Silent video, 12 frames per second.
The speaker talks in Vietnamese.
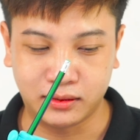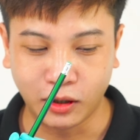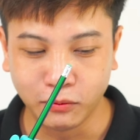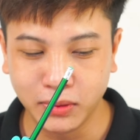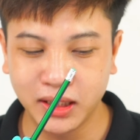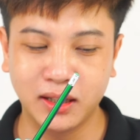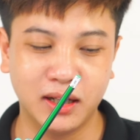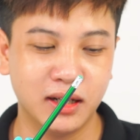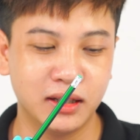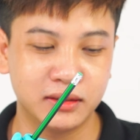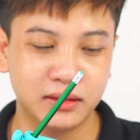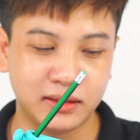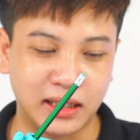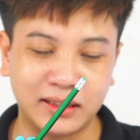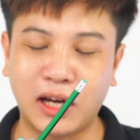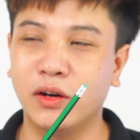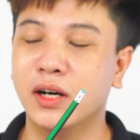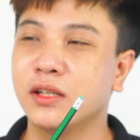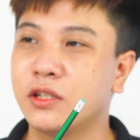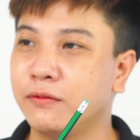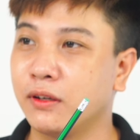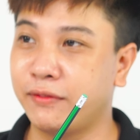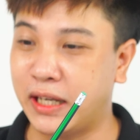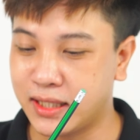thông minh hơn, sáng tạo hơn
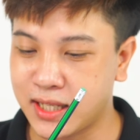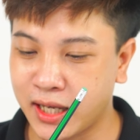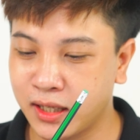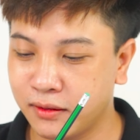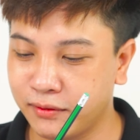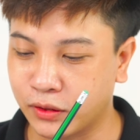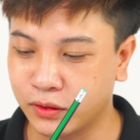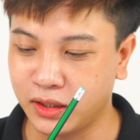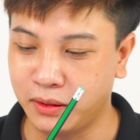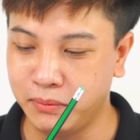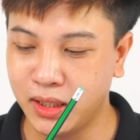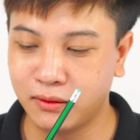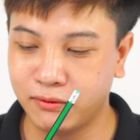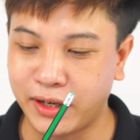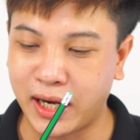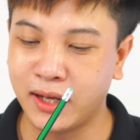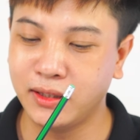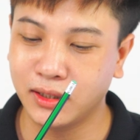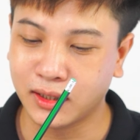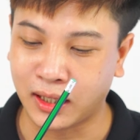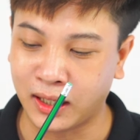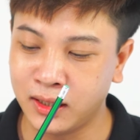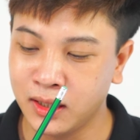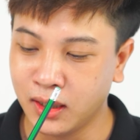trong việc vẽ tranh và có thể biết vẽ những
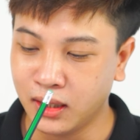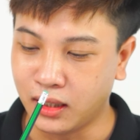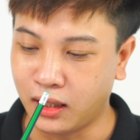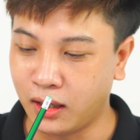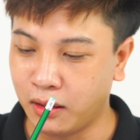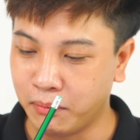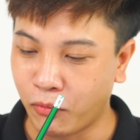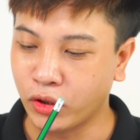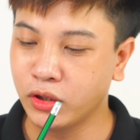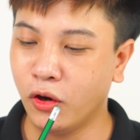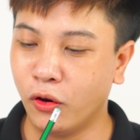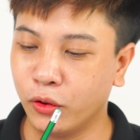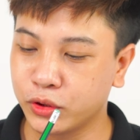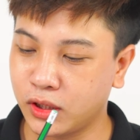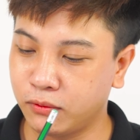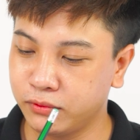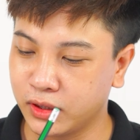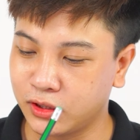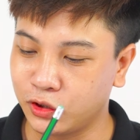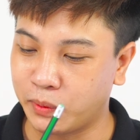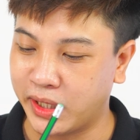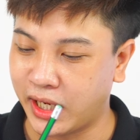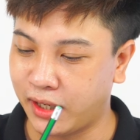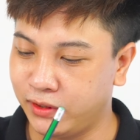cái món đồ trong việc sử
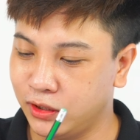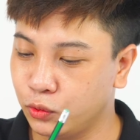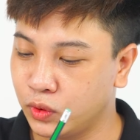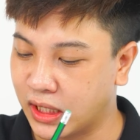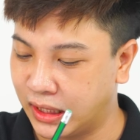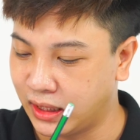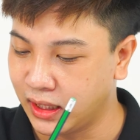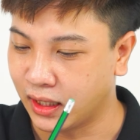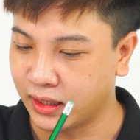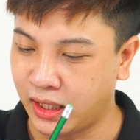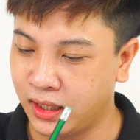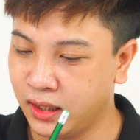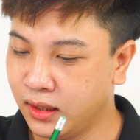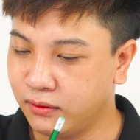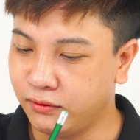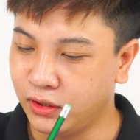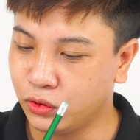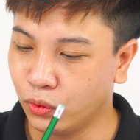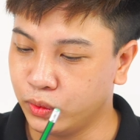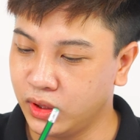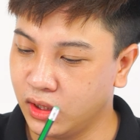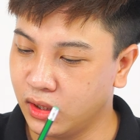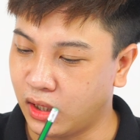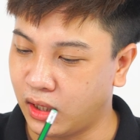dụng hàng ngày, ví dụ như cái thìa này, ví dụ
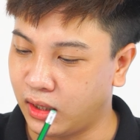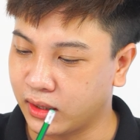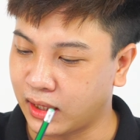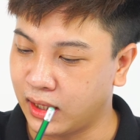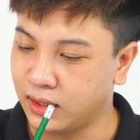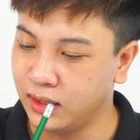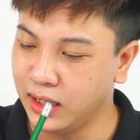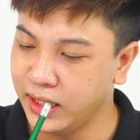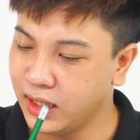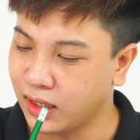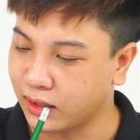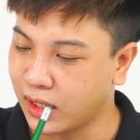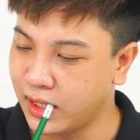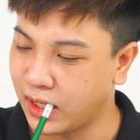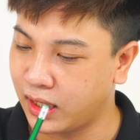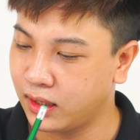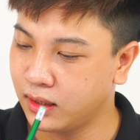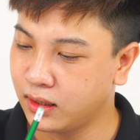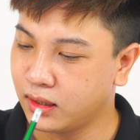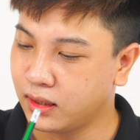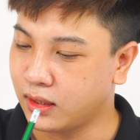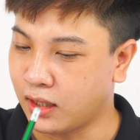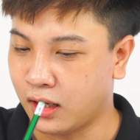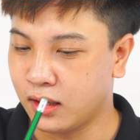như cái ly ở đây này.
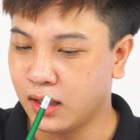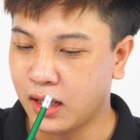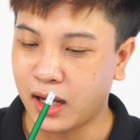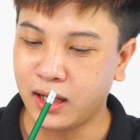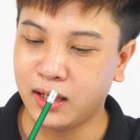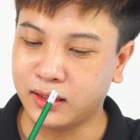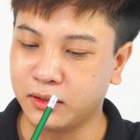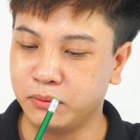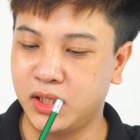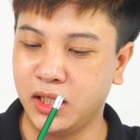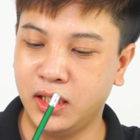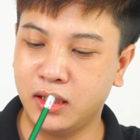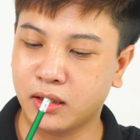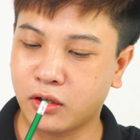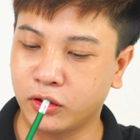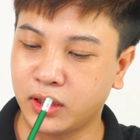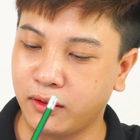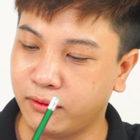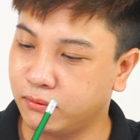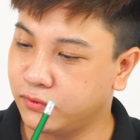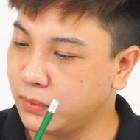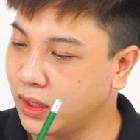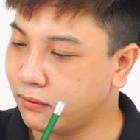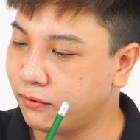Đó, hay là thậm chí có thể
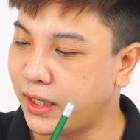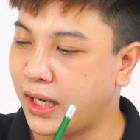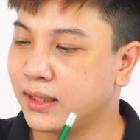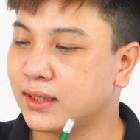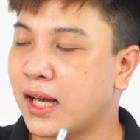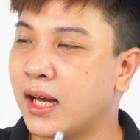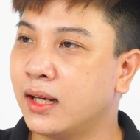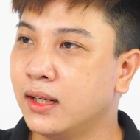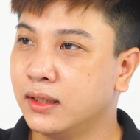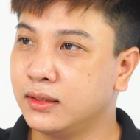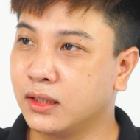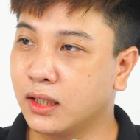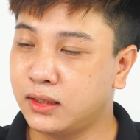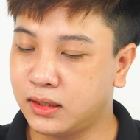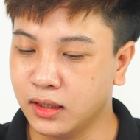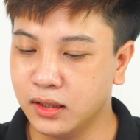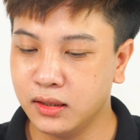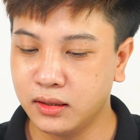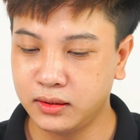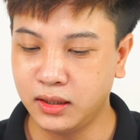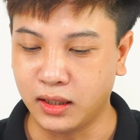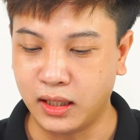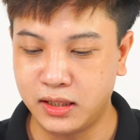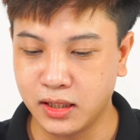biết vẽ ra những cái chữ
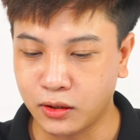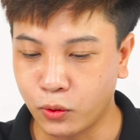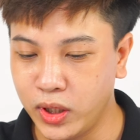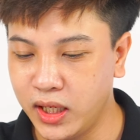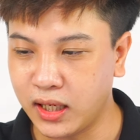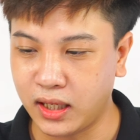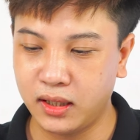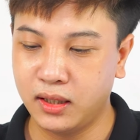như ở đây chữ Q này.